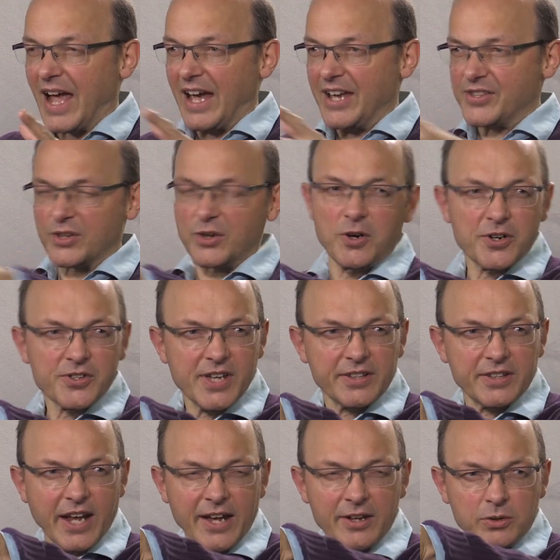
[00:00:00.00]

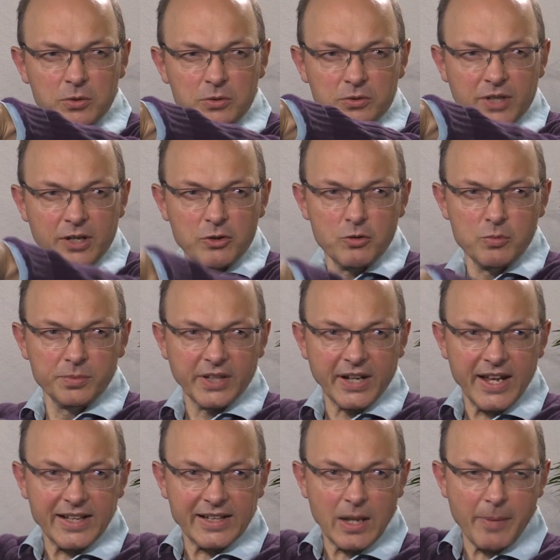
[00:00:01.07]
Eisenkorsett reintut und dann
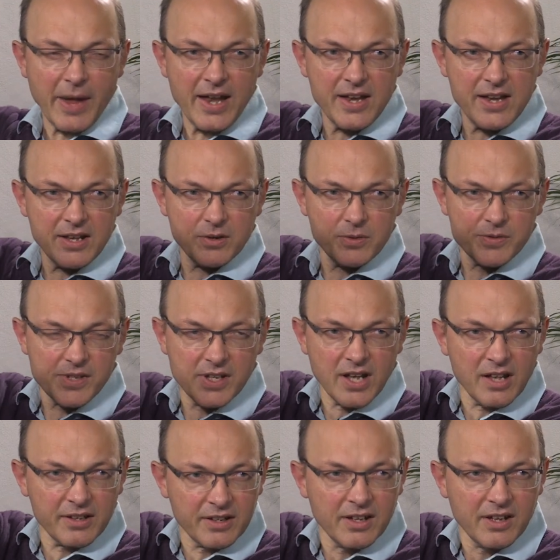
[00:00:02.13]
umdreht, lebendig, mhm. und sie
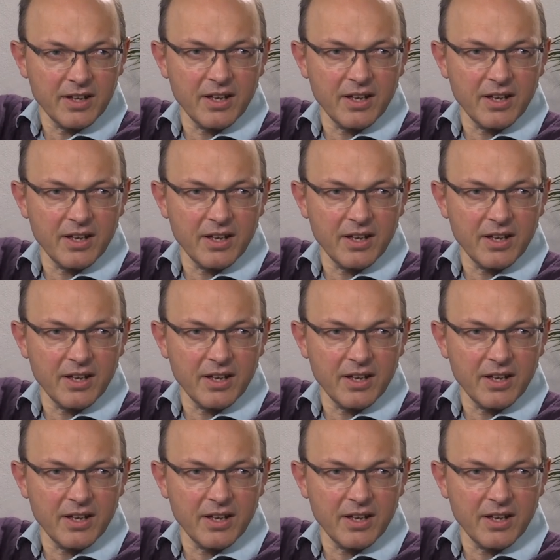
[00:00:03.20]
dann,